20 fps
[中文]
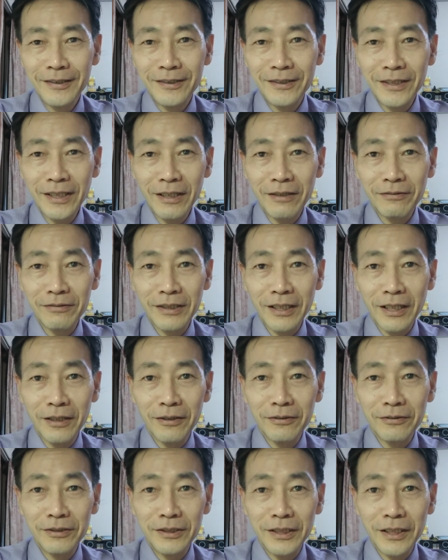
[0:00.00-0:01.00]
教
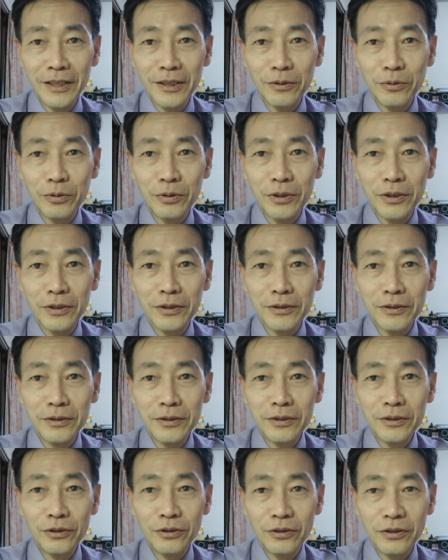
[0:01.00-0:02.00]
导解惑。
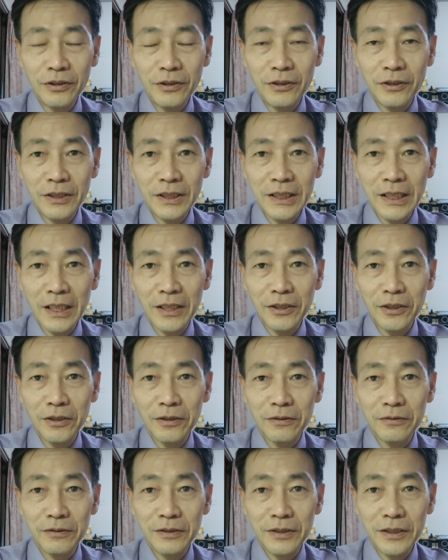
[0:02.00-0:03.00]
循循善
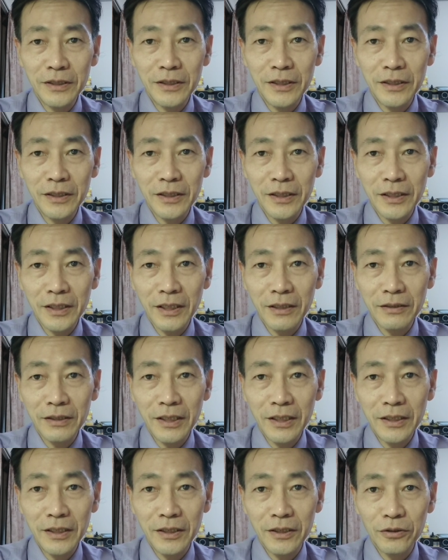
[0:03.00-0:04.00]
诱，人人得到
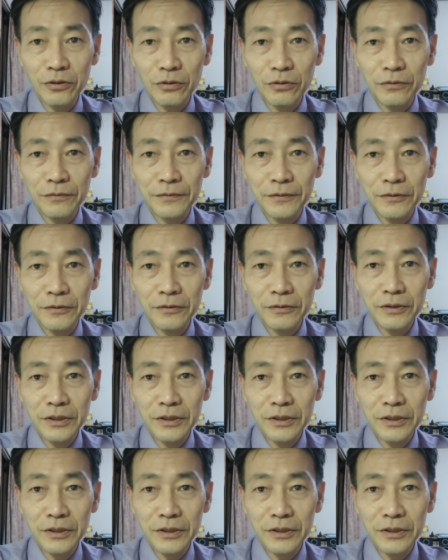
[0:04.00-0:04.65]
天地的祝福，